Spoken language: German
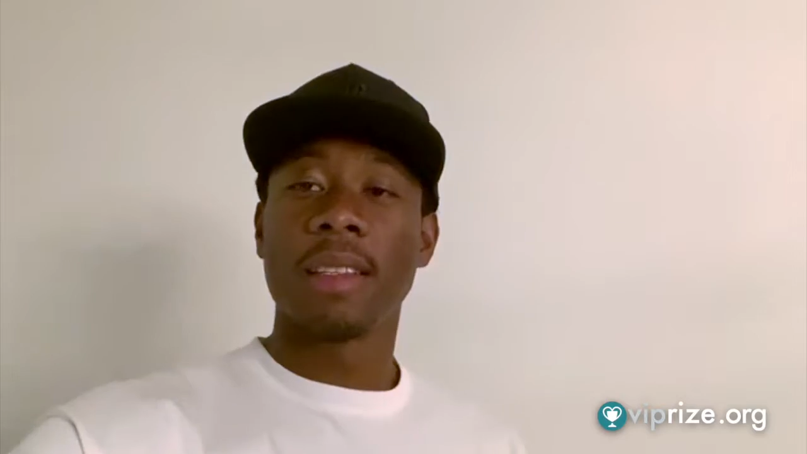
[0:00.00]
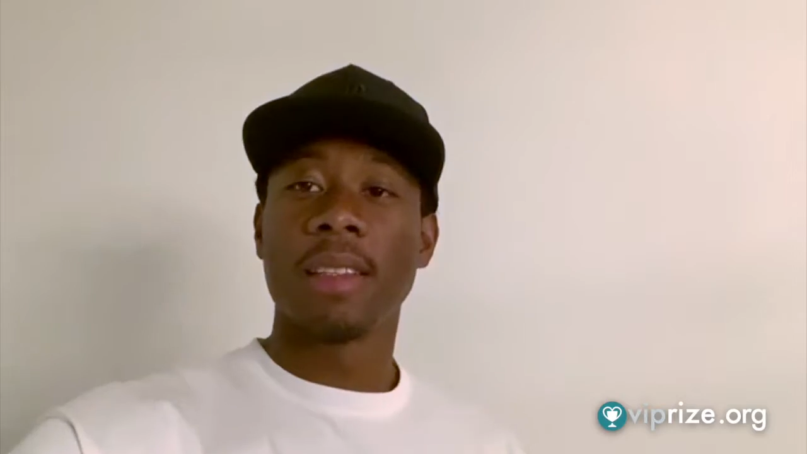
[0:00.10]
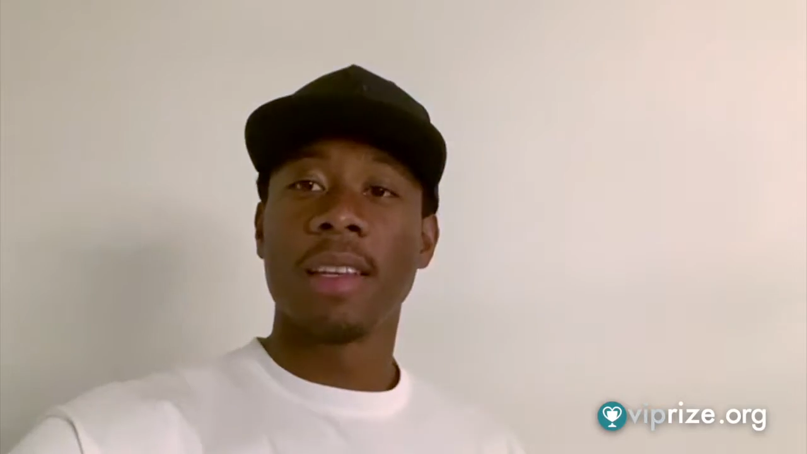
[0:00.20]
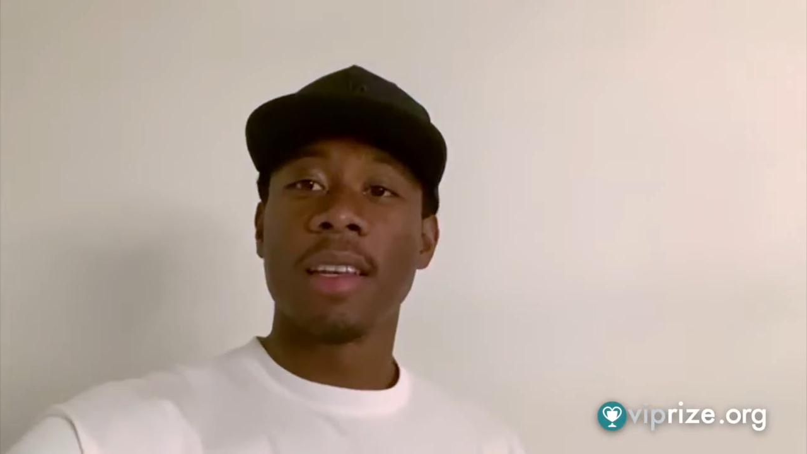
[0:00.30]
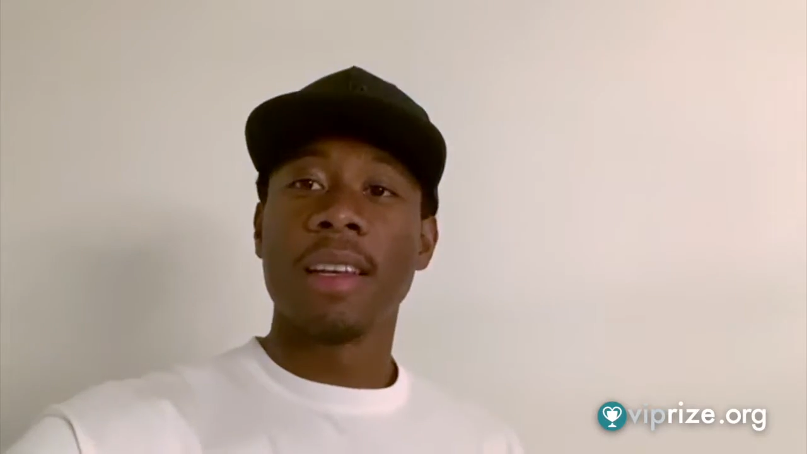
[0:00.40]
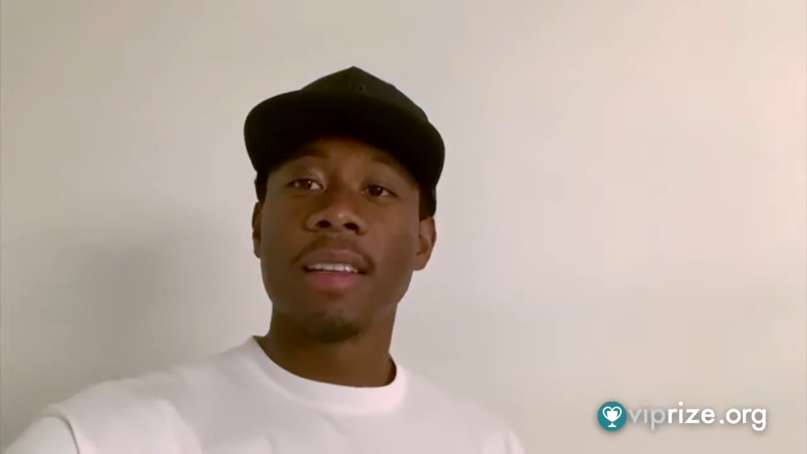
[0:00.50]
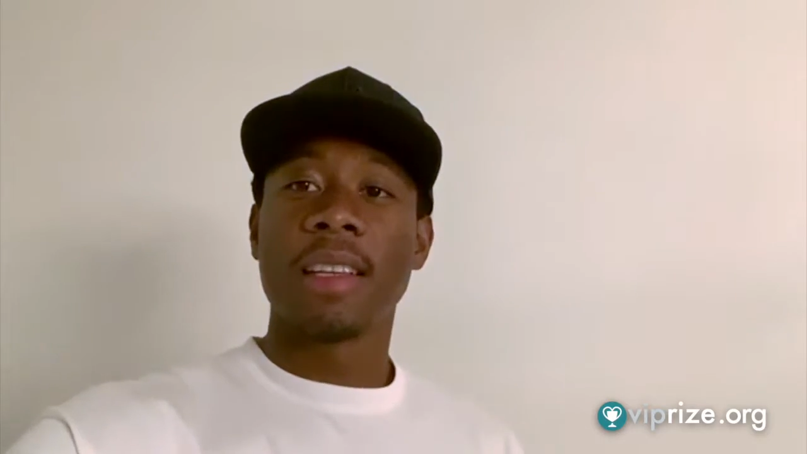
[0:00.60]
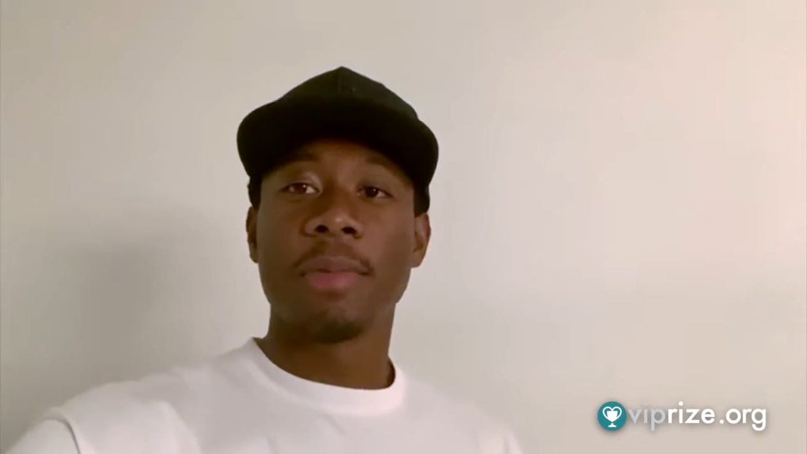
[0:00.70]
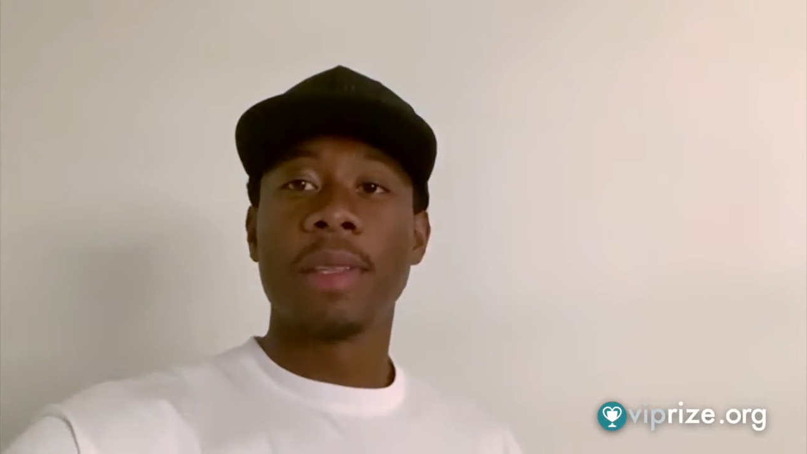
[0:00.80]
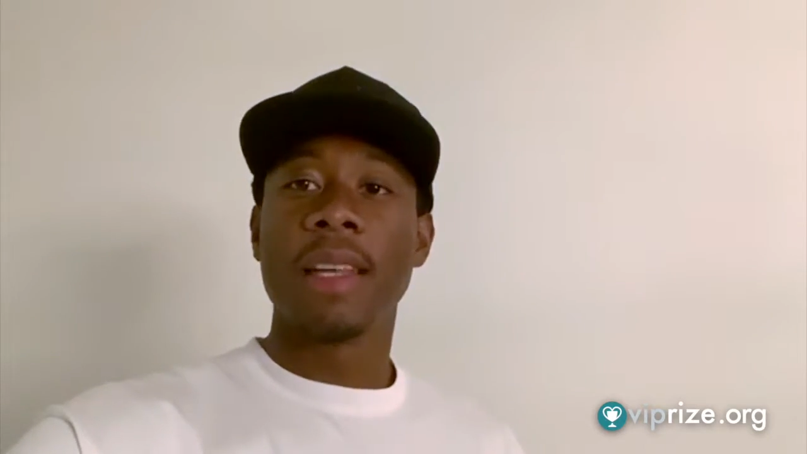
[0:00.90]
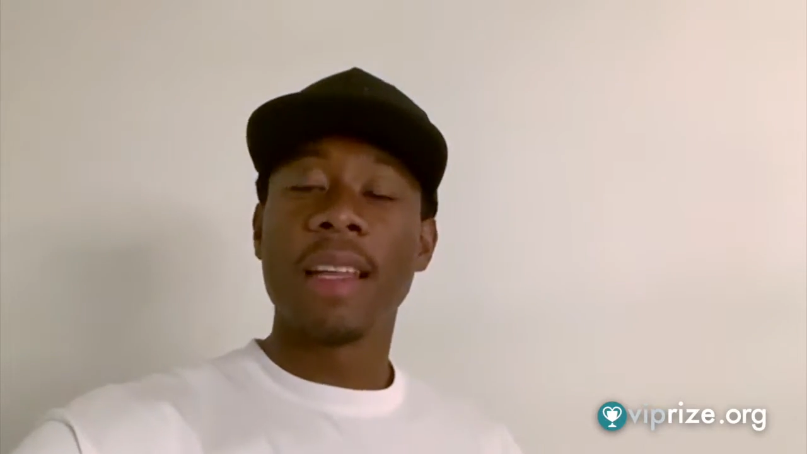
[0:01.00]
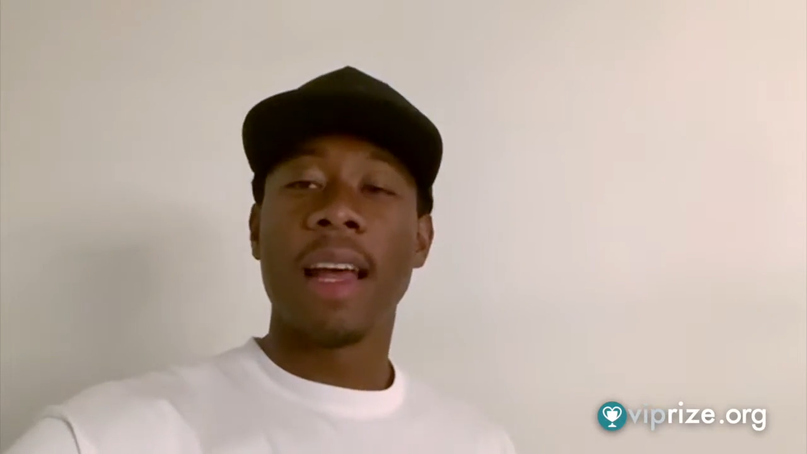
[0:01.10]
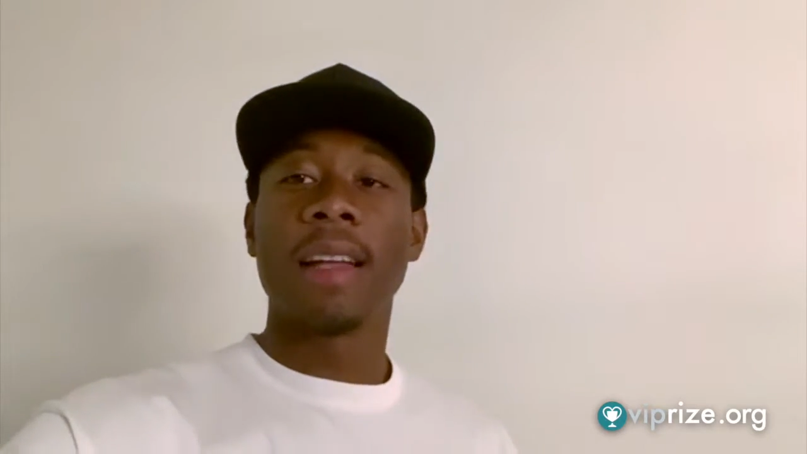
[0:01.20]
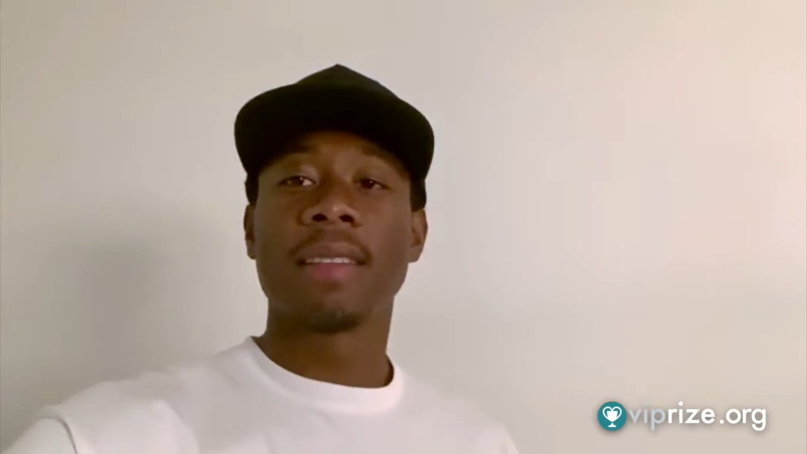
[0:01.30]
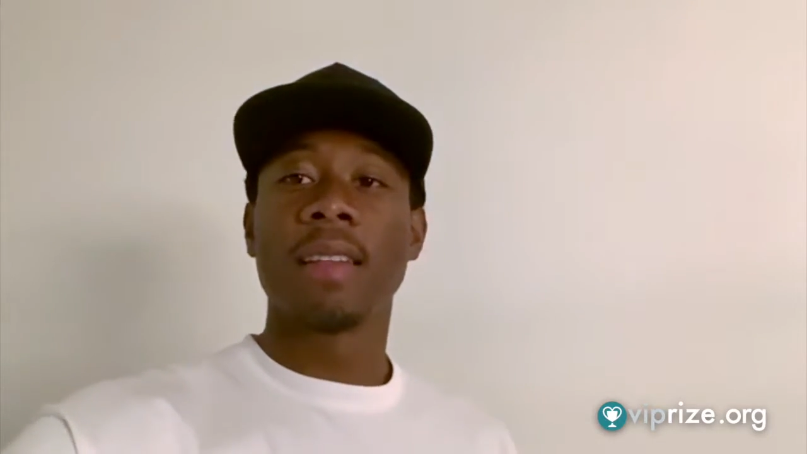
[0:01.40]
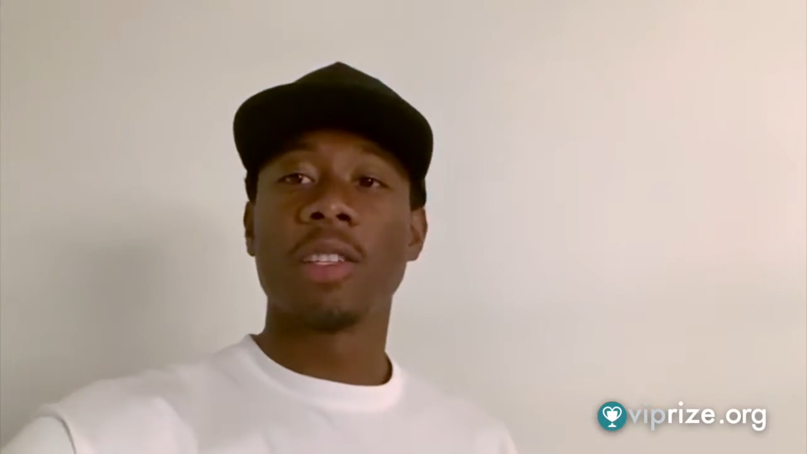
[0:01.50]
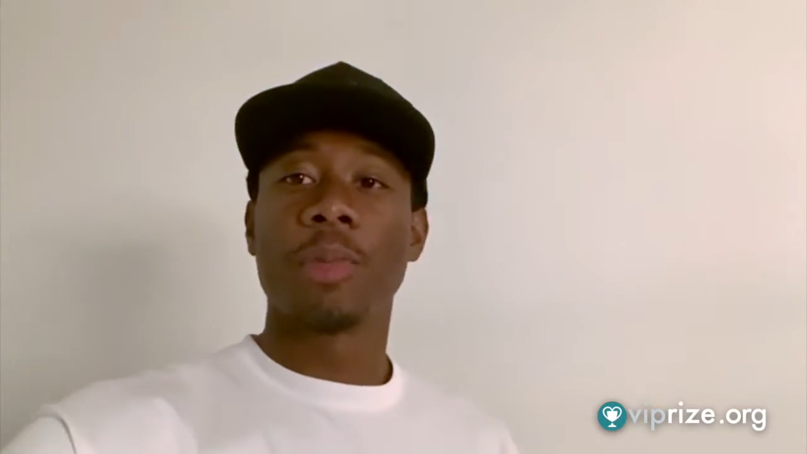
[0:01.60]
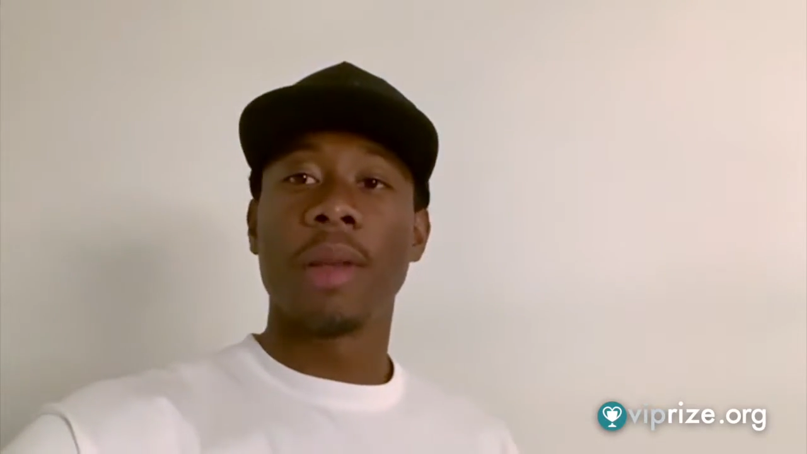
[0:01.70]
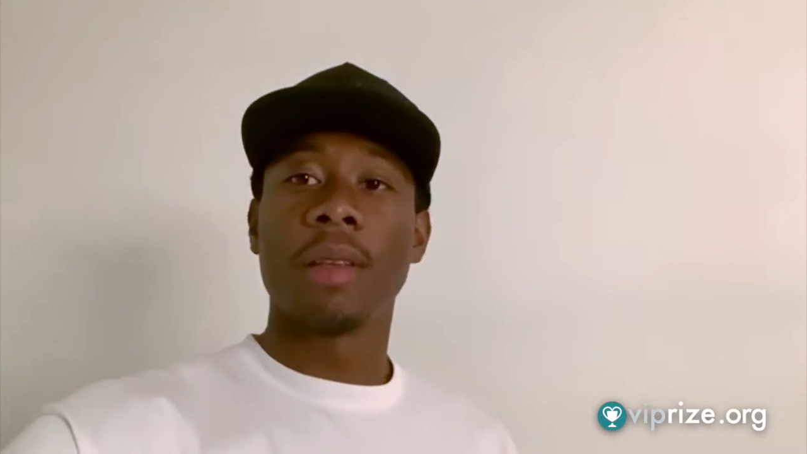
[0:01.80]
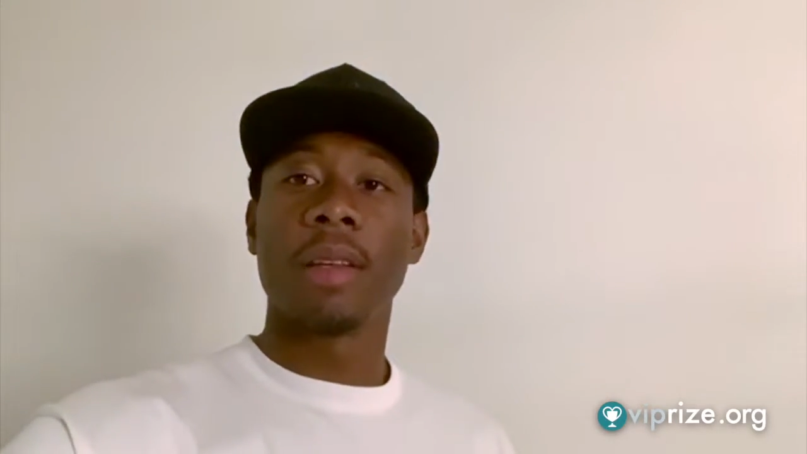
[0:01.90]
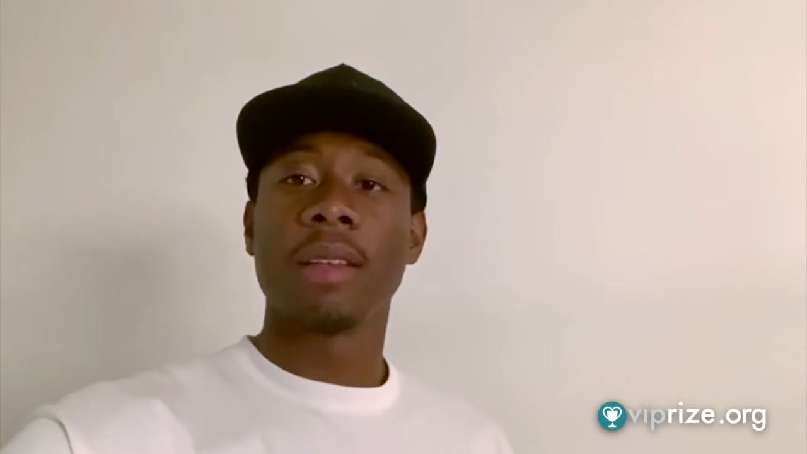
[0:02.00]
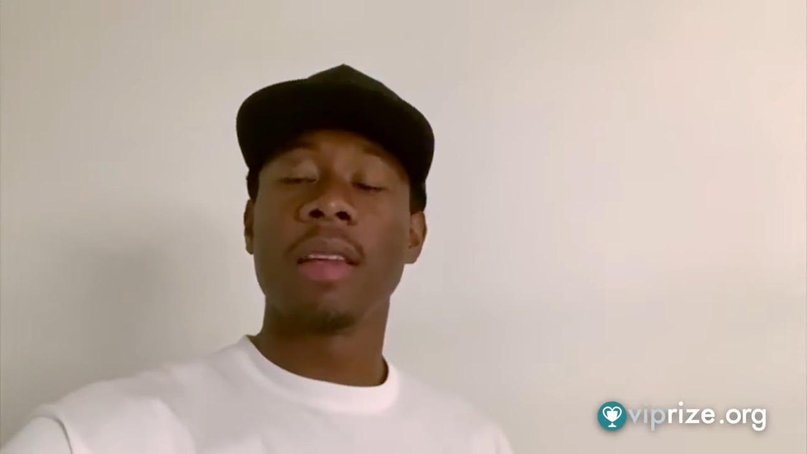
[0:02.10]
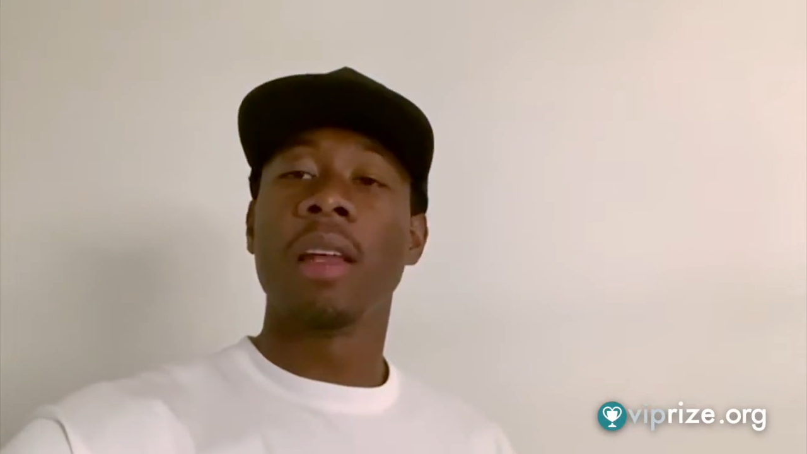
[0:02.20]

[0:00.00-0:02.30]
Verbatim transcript: ist, dass mit jeder einzelnen Spende die